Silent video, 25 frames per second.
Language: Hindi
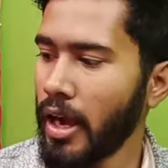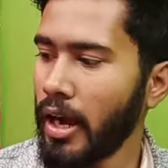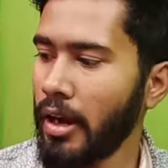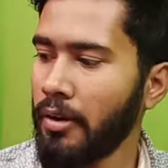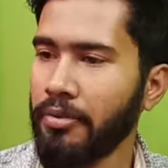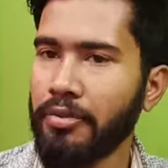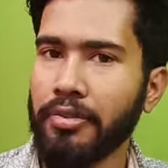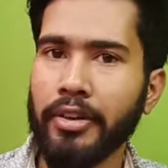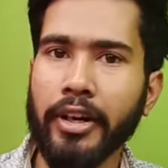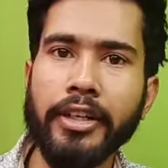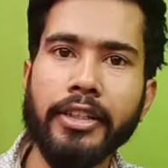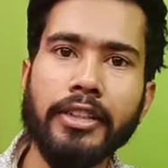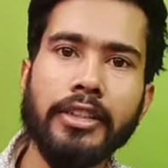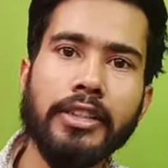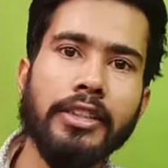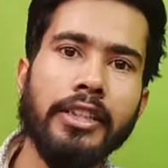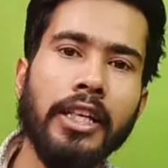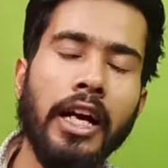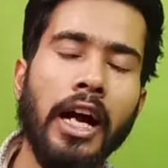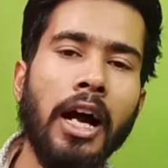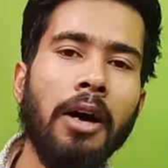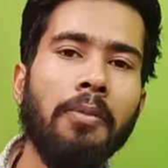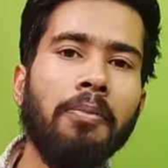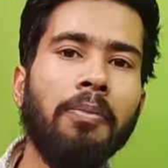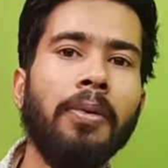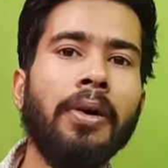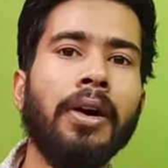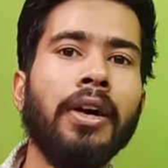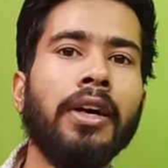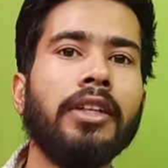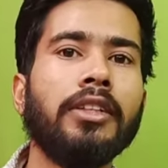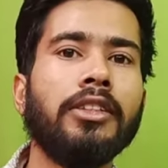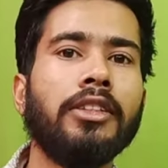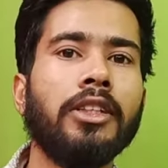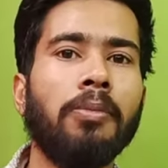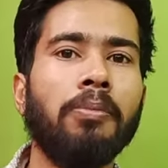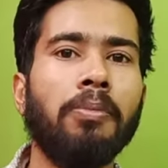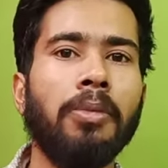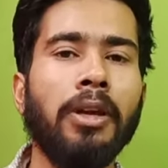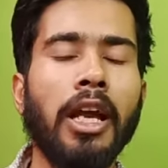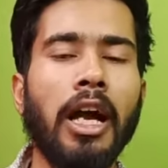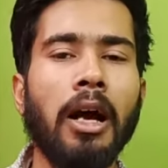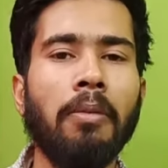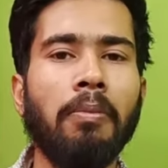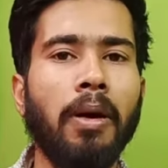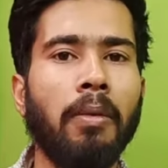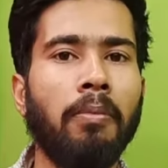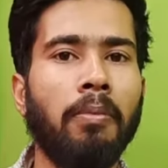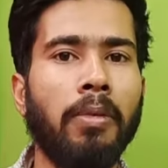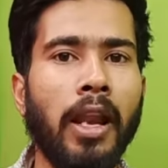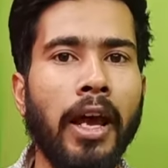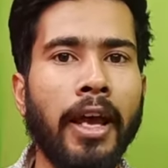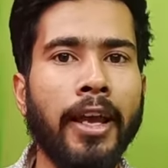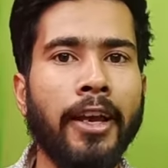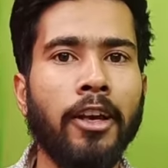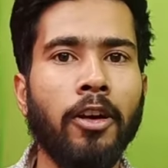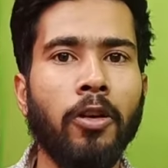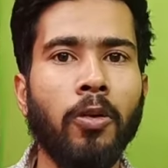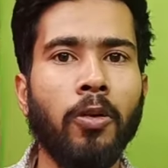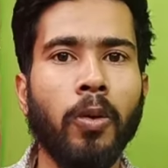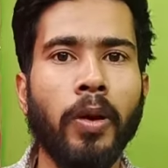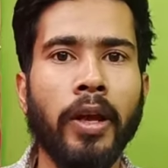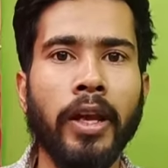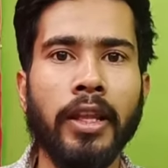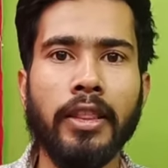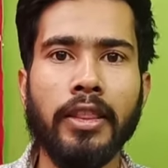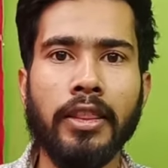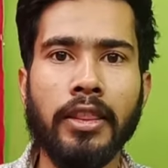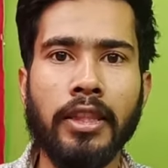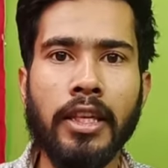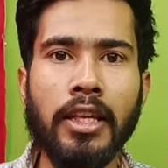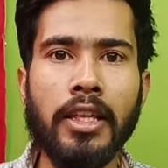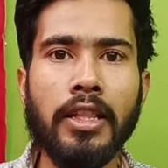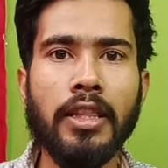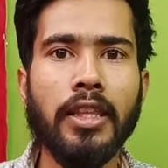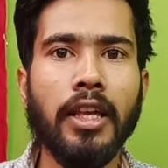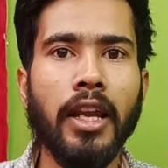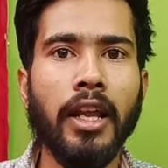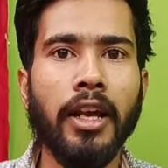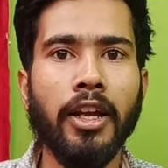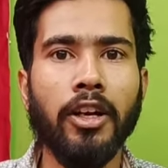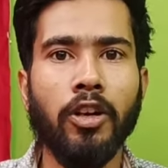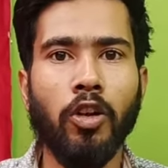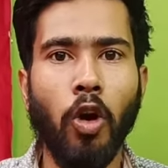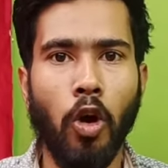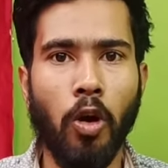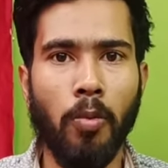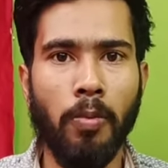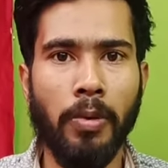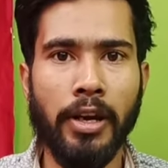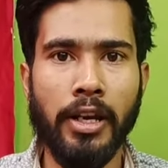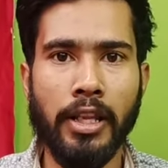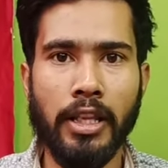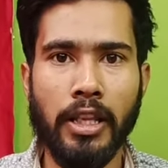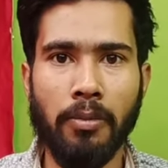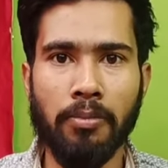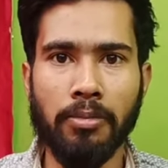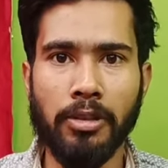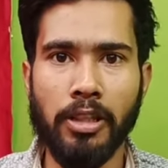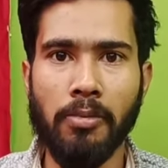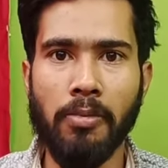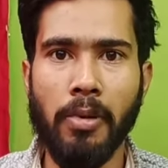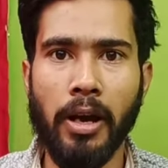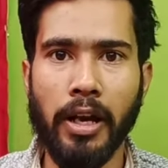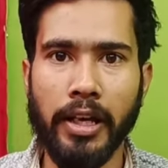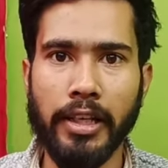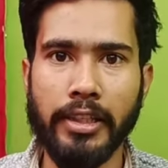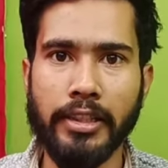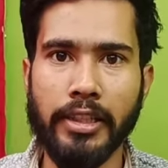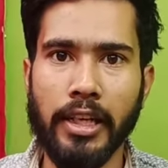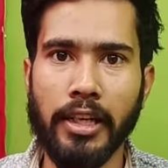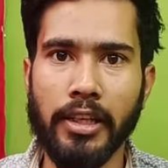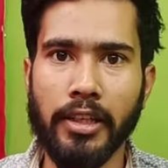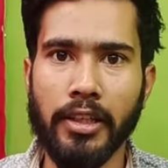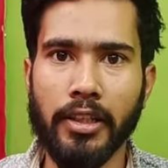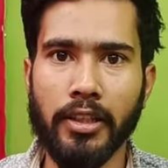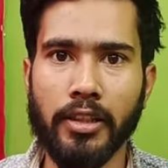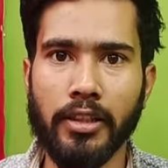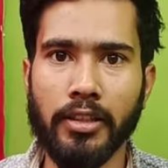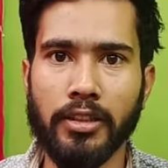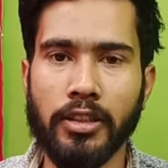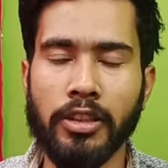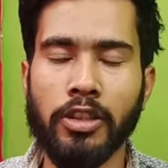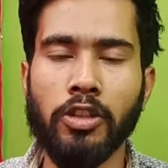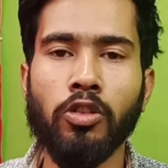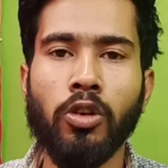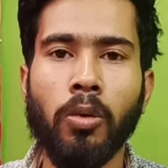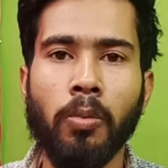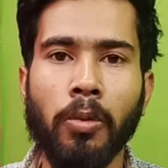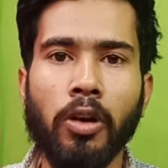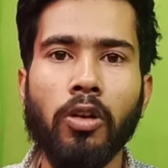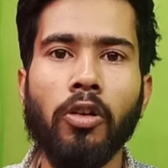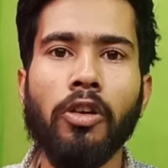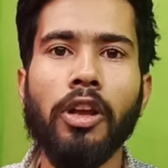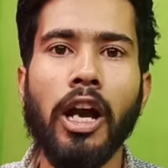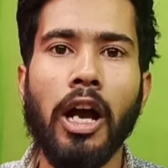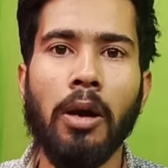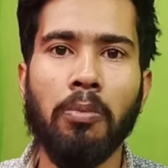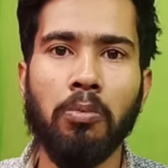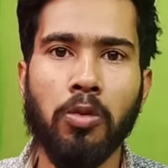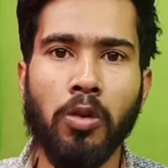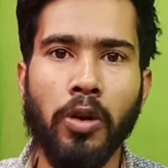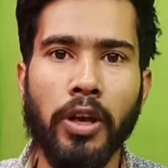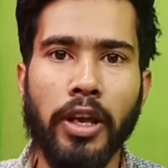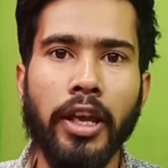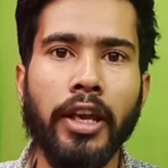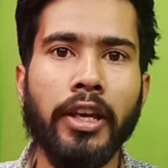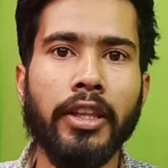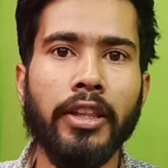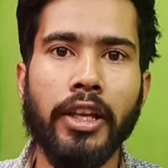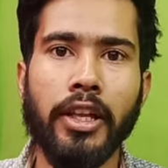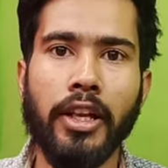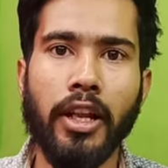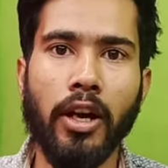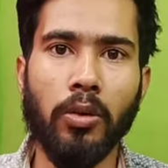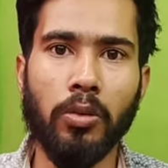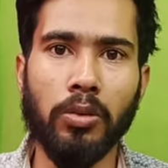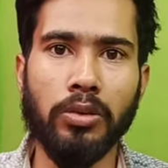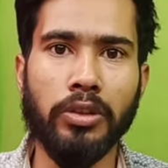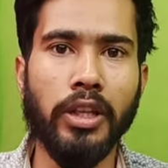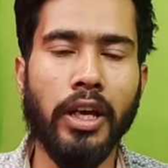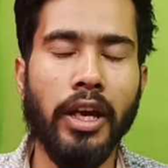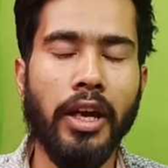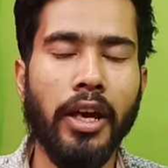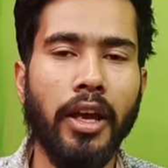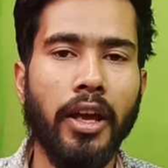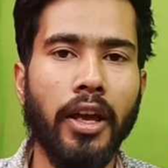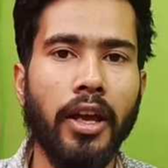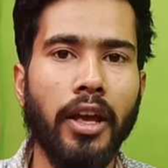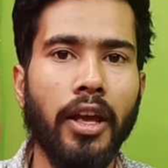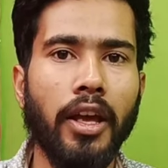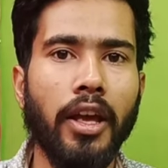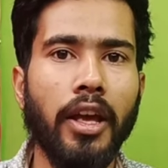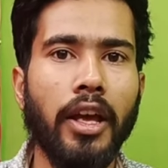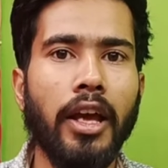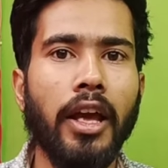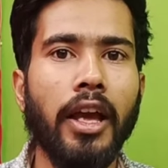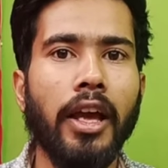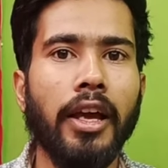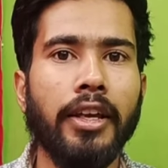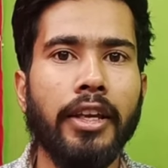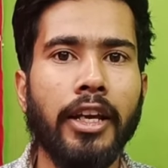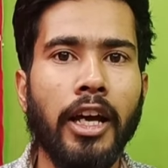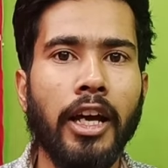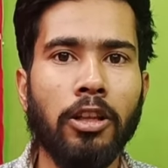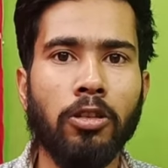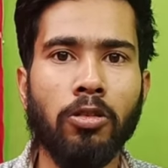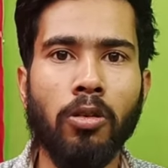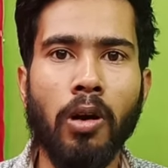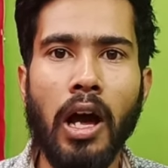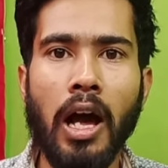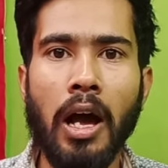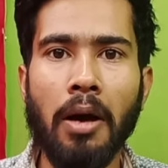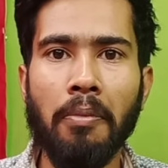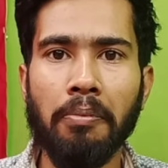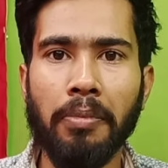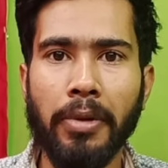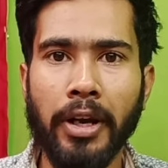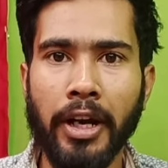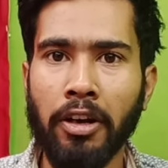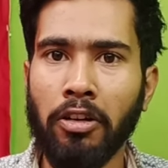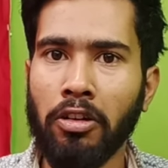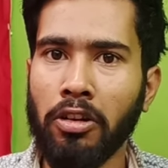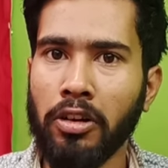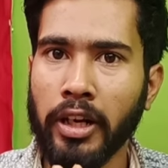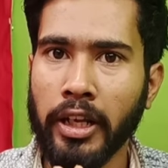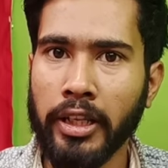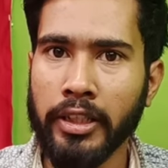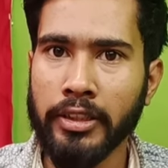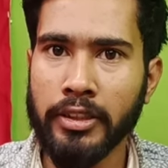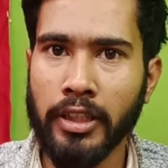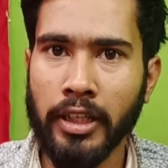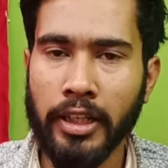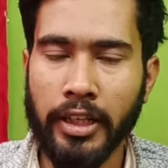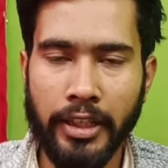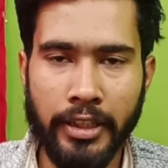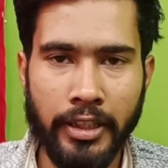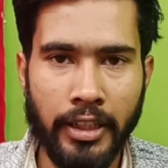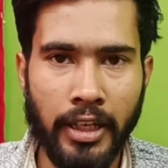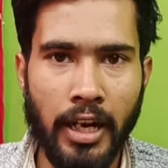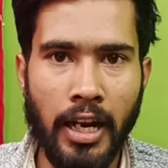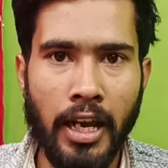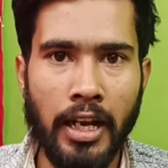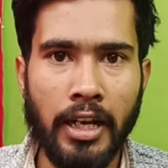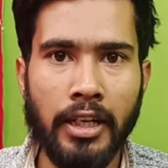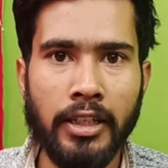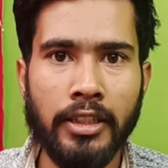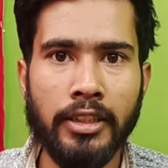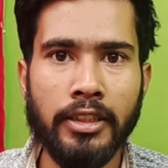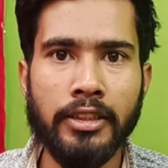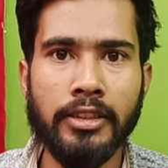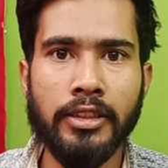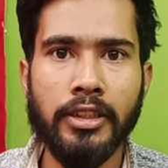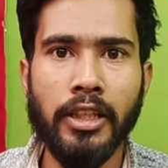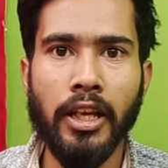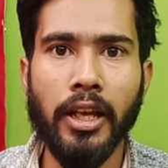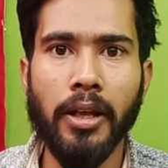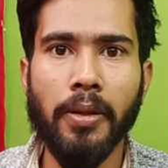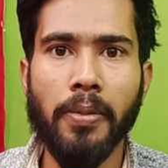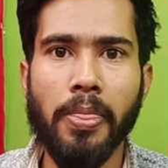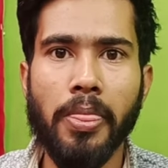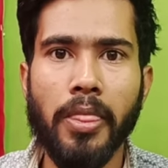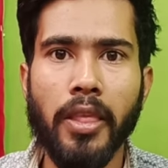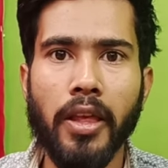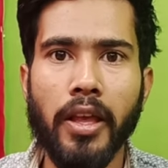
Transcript: अब फ्रेंड्स यहाँ पर जब भी आप अप्लाई करोगे तीन तरह के डॉक्यूमेंट्स आपसे मांगे जाएंगे तीनों में कोई आपको एक देना होता है या तो आप ब्रांड ऑथराइजेशन लेटर ला कर दीजिए